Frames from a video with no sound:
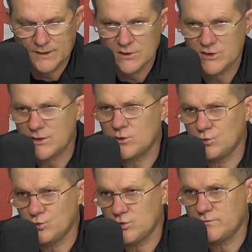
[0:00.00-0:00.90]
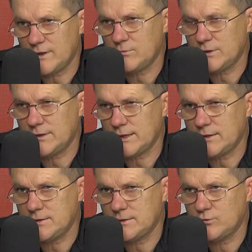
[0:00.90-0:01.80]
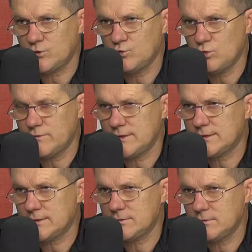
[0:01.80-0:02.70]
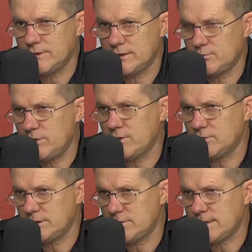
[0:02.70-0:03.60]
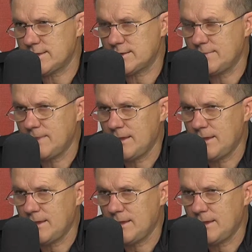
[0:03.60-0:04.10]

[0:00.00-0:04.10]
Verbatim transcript: rzadko używamy takich sformułowań zdecydowanych my jako strażacy.